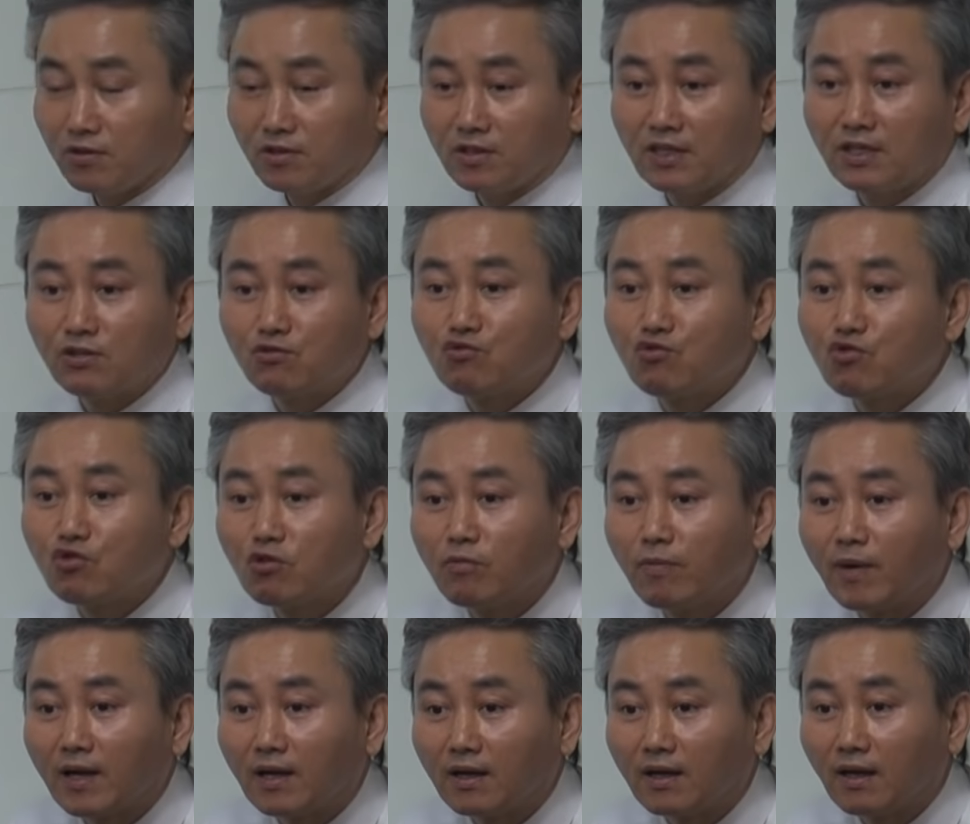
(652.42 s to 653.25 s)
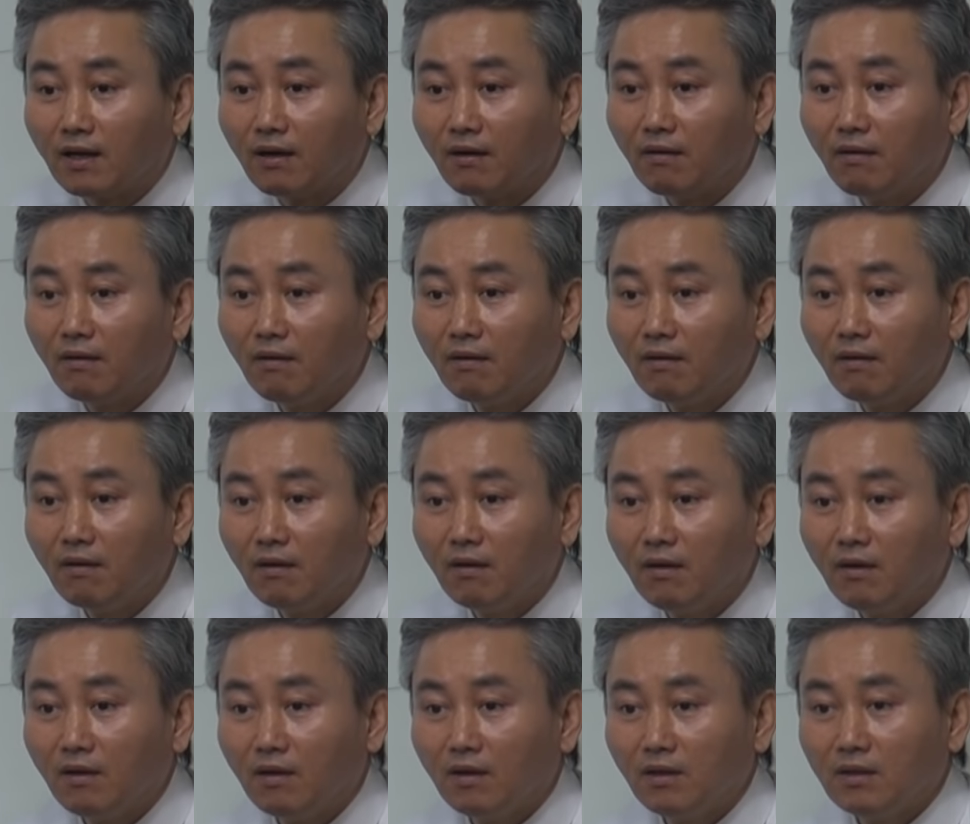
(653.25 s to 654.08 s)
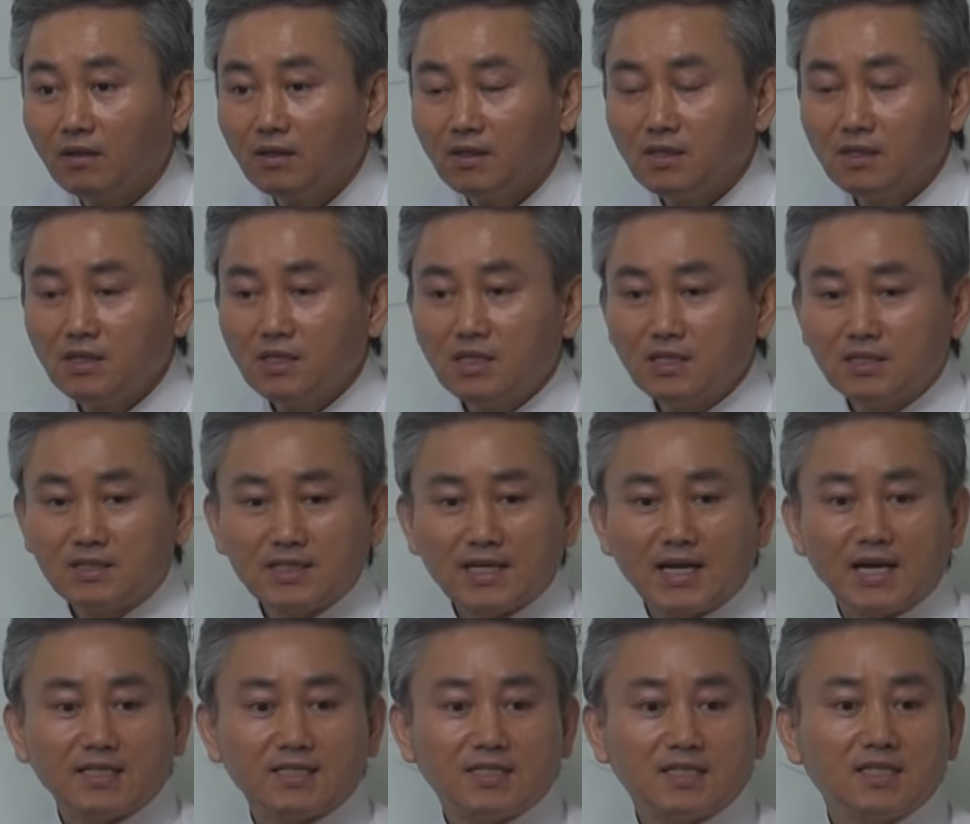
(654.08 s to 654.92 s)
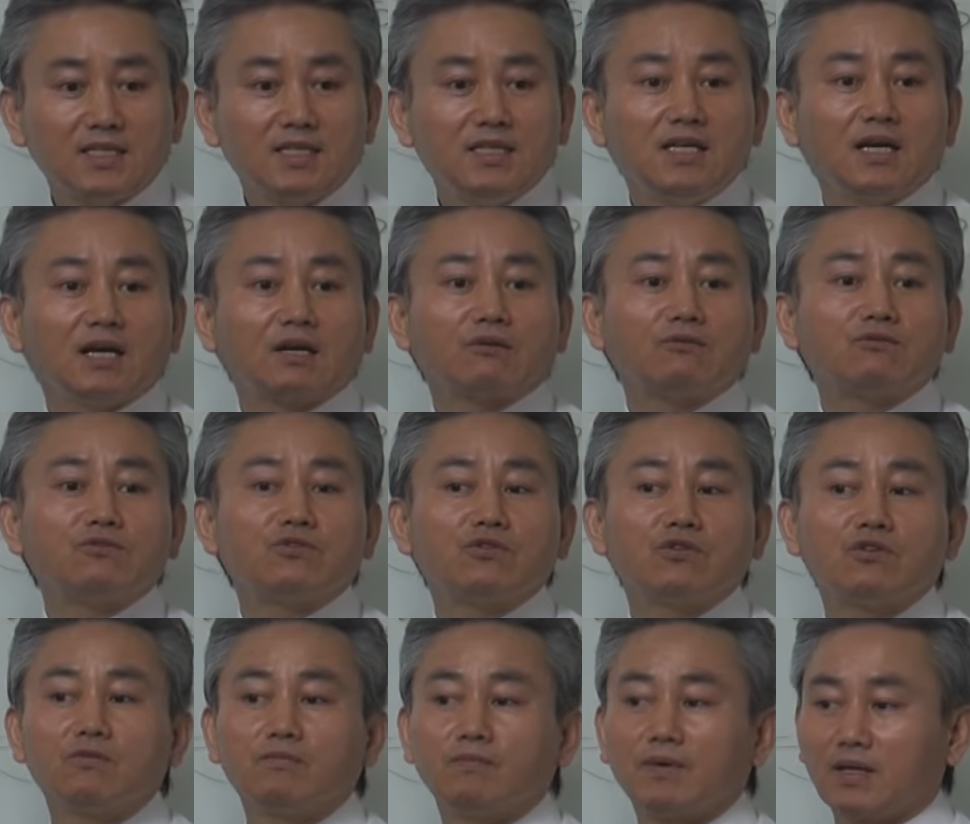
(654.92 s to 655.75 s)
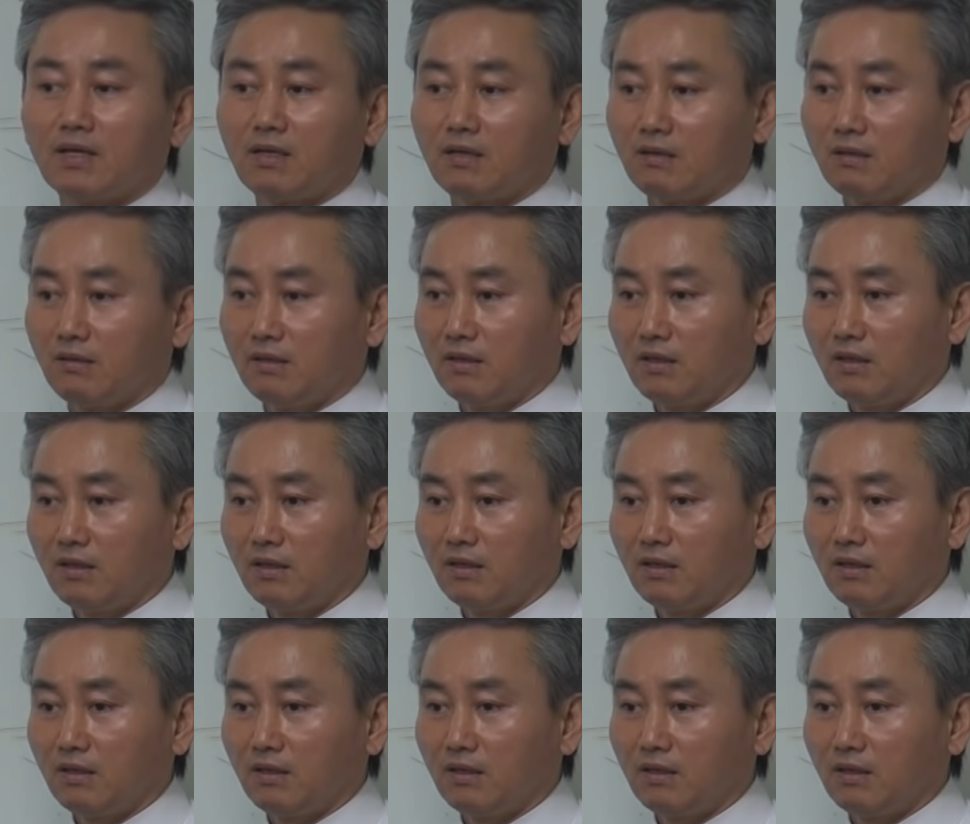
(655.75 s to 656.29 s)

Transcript: 어떻게 취급할까요? 자식 이하로 취급하는 거예요.